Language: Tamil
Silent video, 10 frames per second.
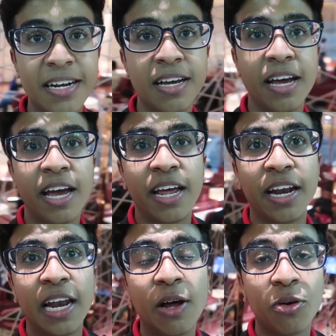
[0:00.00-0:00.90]
லிட்
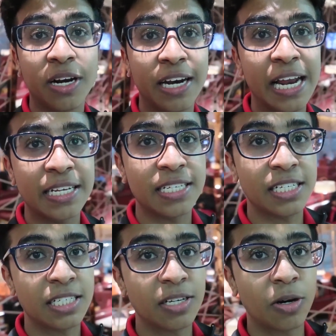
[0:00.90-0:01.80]
அண்ட் நல்லா ஒரு
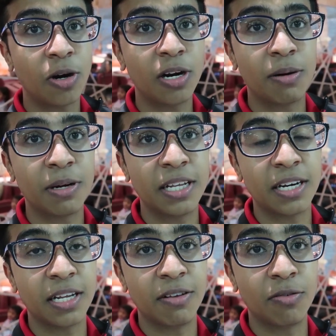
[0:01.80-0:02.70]
ரிலாக்ஸேஷன் கார்னர் மாதிரி
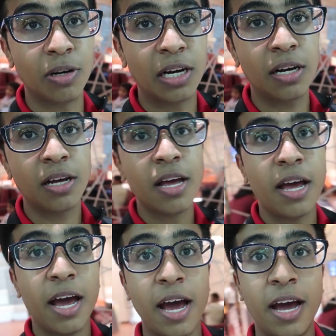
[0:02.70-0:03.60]
இருக்குது இது
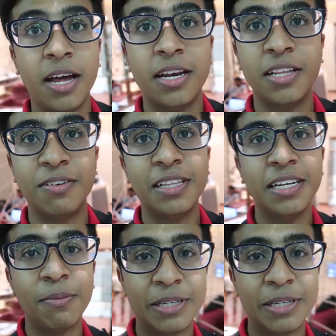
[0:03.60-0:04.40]
ஃபுல்லாக அண்ட் இது வந்து